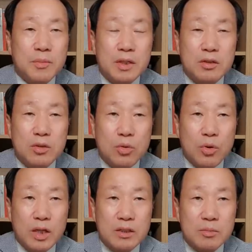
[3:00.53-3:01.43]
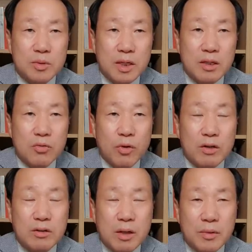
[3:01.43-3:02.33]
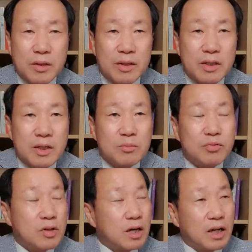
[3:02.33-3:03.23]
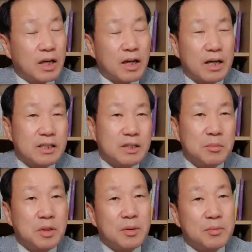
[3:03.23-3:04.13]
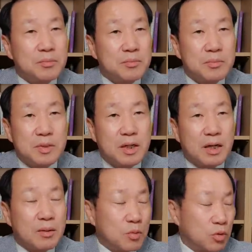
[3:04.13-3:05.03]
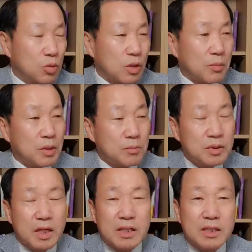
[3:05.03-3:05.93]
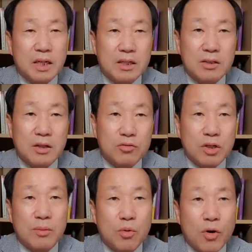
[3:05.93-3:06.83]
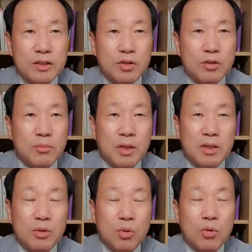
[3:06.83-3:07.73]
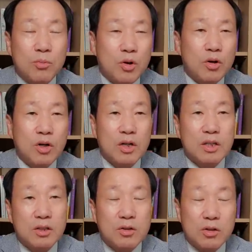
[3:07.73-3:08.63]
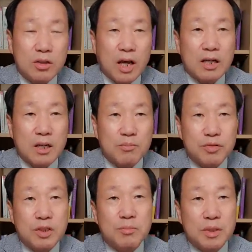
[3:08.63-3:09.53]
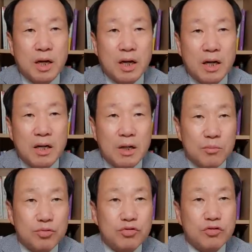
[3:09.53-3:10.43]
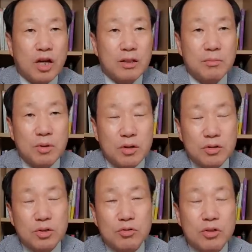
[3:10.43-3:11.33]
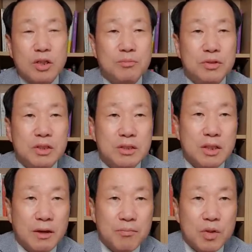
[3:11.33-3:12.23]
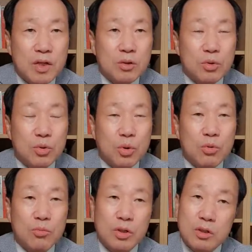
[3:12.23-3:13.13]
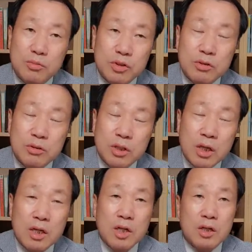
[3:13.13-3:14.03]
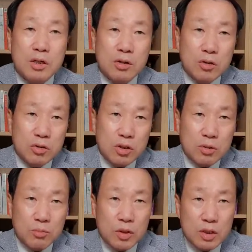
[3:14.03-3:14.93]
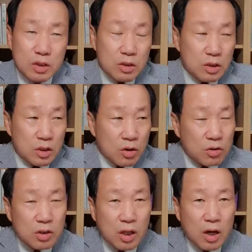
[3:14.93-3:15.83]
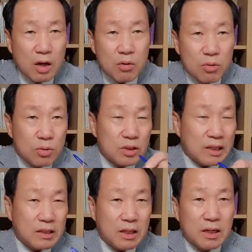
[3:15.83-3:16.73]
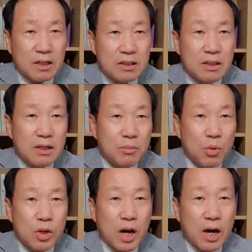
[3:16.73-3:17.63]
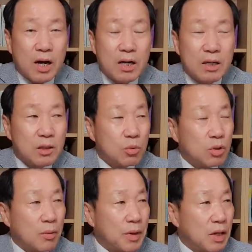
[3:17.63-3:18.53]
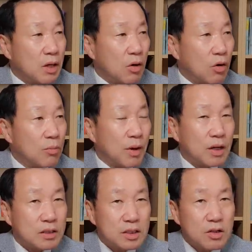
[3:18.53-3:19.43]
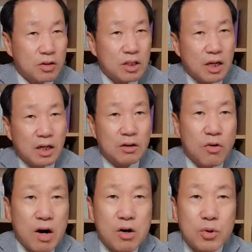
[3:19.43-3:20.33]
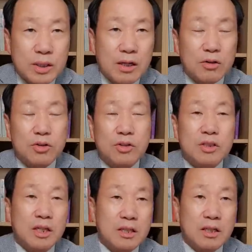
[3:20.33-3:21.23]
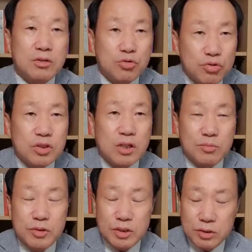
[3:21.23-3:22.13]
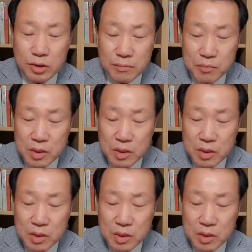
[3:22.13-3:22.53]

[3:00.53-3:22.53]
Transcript: 같은 걸 공개했습니다 왜 그러냐면 북한의 ICBM이나 뭐그 다음에 미사일이나 이런데 우리가 뭐 화성, 메토 뭐 이런 거를 다 이렇게 붙입니다 무수단 뭐 어쩌고 이렇게 붙이는데 노동 뭐 이렇게 붙이죠 근데 그런 것들이 이 형태하고 나타나는 모양 그 다음에 얼마나 신형이냐, 과거와 달라졌느냐에 따라서 숫자를 붙이죠.